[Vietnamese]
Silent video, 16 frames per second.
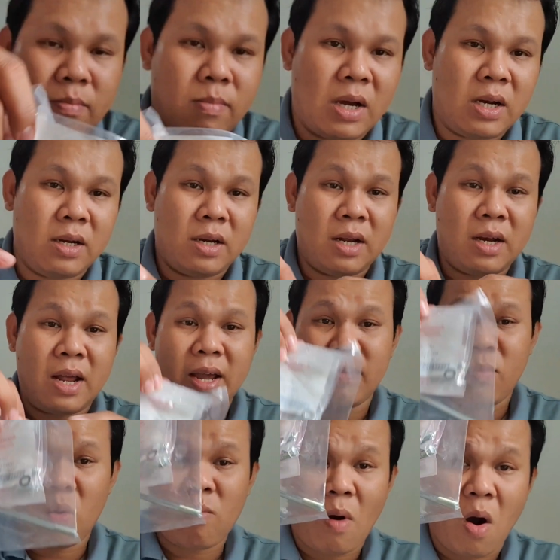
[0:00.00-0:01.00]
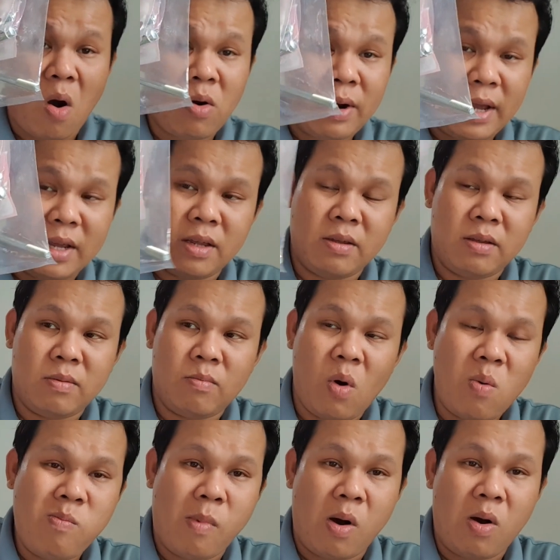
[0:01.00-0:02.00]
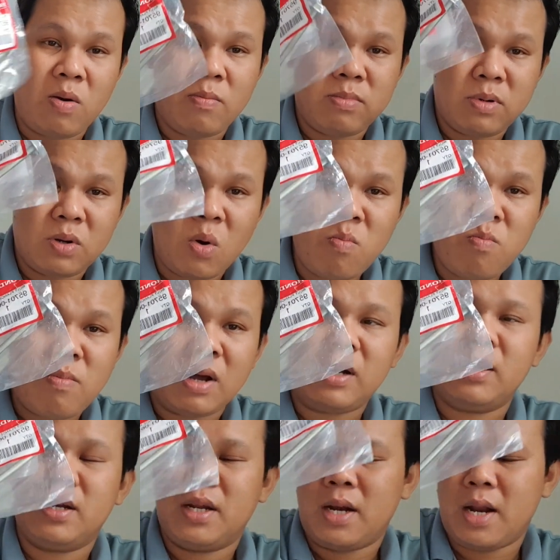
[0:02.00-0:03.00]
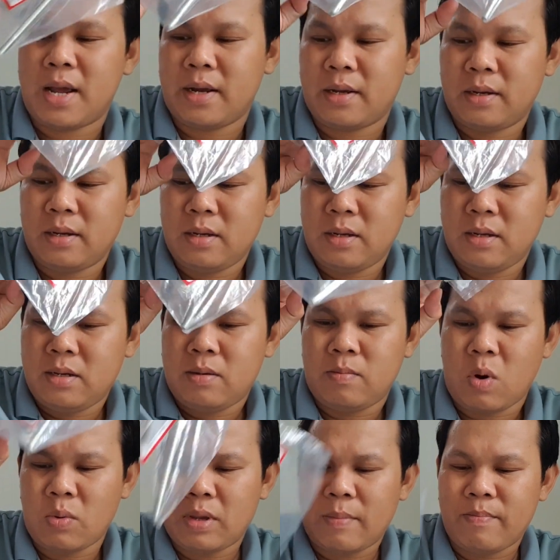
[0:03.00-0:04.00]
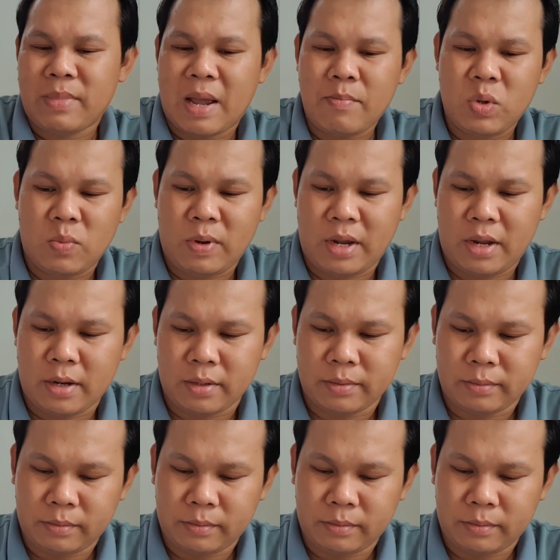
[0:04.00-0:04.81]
mắt in Thái Lan một bộ này bốn món đúng mắt in Thái Lan 180 ngàn